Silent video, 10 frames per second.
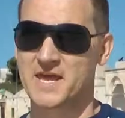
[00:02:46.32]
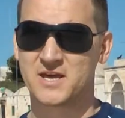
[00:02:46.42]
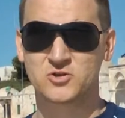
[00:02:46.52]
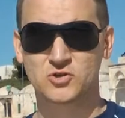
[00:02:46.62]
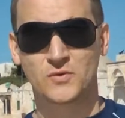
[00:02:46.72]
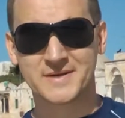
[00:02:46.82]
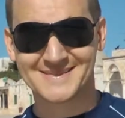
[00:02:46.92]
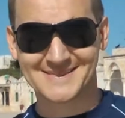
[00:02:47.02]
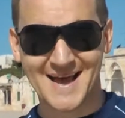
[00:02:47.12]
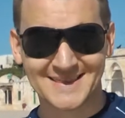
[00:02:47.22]
Eu estou
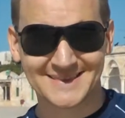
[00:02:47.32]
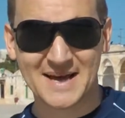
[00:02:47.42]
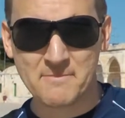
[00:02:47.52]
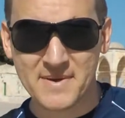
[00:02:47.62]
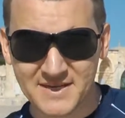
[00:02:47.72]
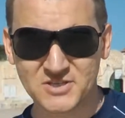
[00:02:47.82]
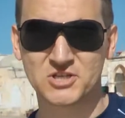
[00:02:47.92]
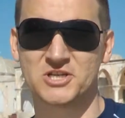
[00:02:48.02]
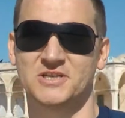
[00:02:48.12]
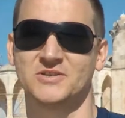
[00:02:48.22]

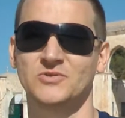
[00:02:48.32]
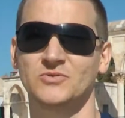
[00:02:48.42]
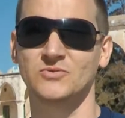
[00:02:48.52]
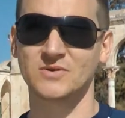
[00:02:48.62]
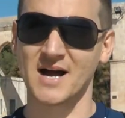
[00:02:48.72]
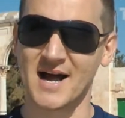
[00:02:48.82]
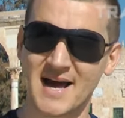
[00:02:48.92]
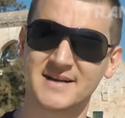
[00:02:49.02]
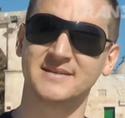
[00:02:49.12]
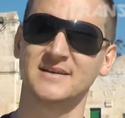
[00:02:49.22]
exatamente no
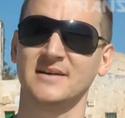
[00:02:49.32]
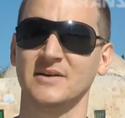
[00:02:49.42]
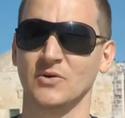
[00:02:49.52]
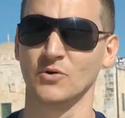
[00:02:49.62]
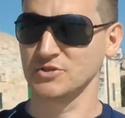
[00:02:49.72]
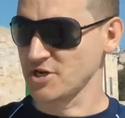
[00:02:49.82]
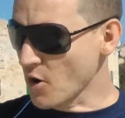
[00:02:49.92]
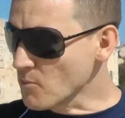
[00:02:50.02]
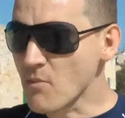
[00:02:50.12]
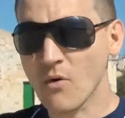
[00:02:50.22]
lugar onde é
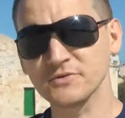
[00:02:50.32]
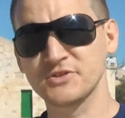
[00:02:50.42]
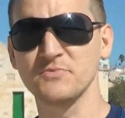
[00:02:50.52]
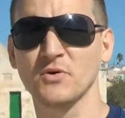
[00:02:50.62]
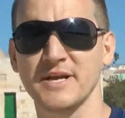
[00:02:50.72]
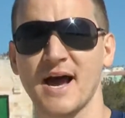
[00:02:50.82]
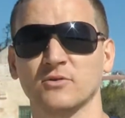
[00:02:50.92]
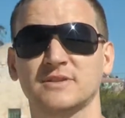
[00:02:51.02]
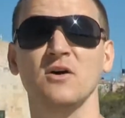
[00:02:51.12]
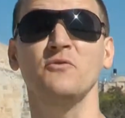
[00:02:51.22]
o Monte Moriá,
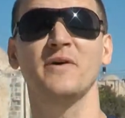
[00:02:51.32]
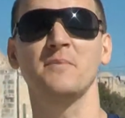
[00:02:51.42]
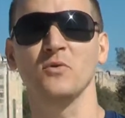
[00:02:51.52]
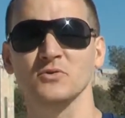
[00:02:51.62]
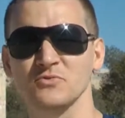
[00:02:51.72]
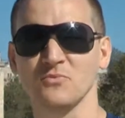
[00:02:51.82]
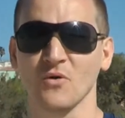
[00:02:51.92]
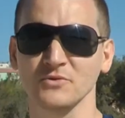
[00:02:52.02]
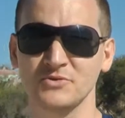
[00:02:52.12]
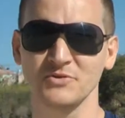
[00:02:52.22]
o tão famoso
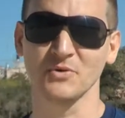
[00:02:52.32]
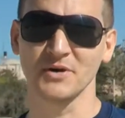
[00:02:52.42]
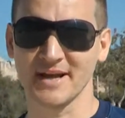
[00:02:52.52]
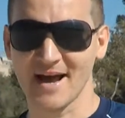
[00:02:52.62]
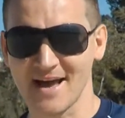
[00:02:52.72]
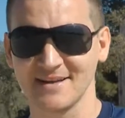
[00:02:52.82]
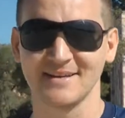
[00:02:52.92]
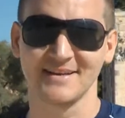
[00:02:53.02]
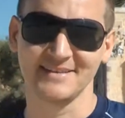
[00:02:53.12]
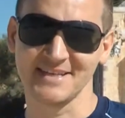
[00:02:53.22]
Monte Moriá
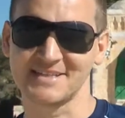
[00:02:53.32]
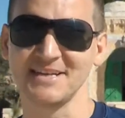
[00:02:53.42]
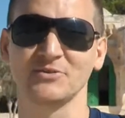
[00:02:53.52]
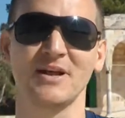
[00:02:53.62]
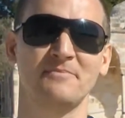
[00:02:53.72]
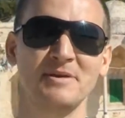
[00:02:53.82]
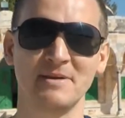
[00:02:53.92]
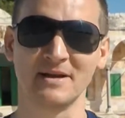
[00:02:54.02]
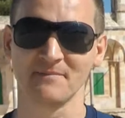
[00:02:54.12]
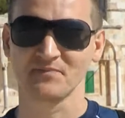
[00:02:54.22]
descrito na
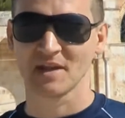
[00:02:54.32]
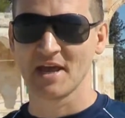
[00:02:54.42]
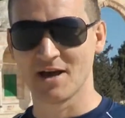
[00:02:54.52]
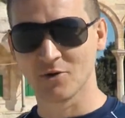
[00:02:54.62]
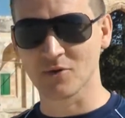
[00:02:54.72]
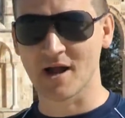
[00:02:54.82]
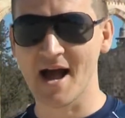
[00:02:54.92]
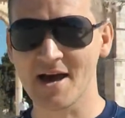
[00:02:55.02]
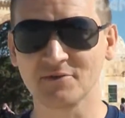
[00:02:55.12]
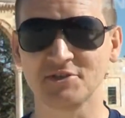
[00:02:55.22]
Bíblia. É o
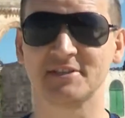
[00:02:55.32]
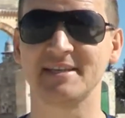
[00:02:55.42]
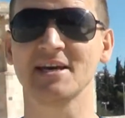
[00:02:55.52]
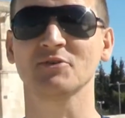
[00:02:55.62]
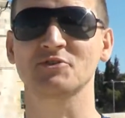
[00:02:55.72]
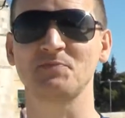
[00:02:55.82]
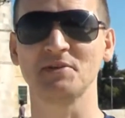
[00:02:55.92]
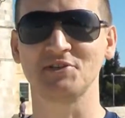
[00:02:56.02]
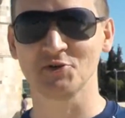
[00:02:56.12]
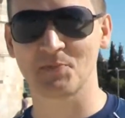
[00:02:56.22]
lugar onde Deus
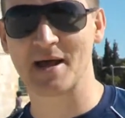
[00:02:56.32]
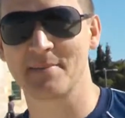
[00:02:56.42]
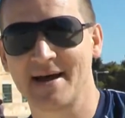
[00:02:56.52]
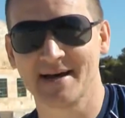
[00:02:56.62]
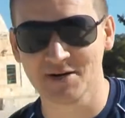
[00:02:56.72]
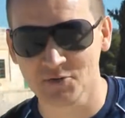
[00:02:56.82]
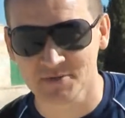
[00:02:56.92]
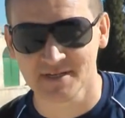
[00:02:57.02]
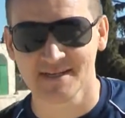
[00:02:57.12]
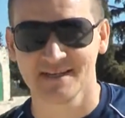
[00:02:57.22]
pediu para Abraão
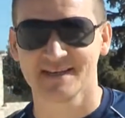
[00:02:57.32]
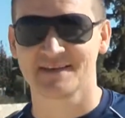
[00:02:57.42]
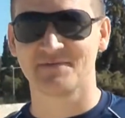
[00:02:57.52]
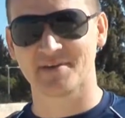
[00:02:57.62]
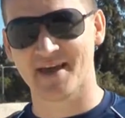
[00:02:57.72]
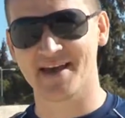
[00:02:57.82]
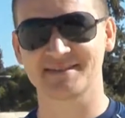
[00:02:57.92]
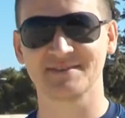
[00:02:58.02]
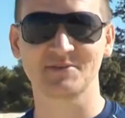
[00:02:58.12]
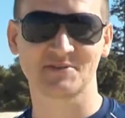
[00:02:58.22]

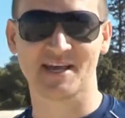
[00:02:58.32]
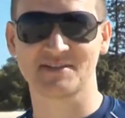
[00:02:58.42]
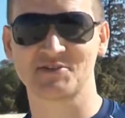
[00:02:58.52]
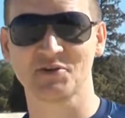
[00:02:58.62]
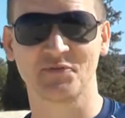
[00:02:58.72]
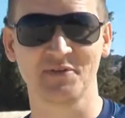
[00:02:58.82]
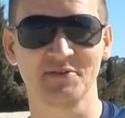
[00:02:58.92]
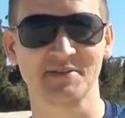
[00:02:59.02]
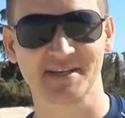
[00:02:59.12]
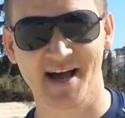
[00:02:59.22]
viesse e trouxesse seu
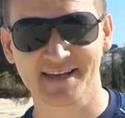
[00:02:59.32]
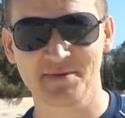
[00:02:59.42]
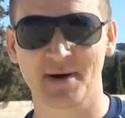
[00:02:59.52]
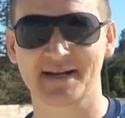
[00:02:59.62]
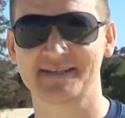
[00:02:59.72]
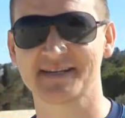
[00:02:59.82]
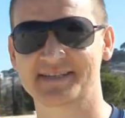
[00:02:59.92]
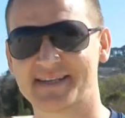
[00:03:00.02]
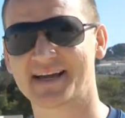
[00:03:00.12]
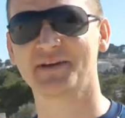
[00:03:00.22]
filho Isaque para ser
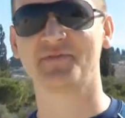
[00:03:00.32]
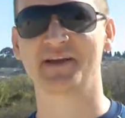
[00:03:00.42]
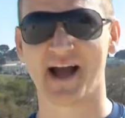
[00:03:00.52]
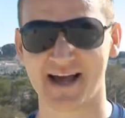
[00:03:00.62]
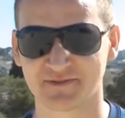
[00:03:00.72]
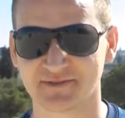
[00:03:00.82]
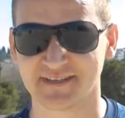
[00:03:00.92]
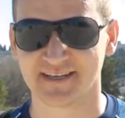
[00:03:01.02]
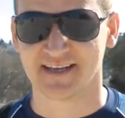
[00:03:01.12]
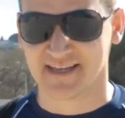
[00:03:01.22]
sacrificado.
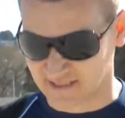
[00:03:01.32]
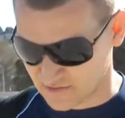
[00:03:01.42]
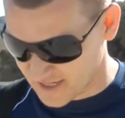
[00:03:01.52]
Então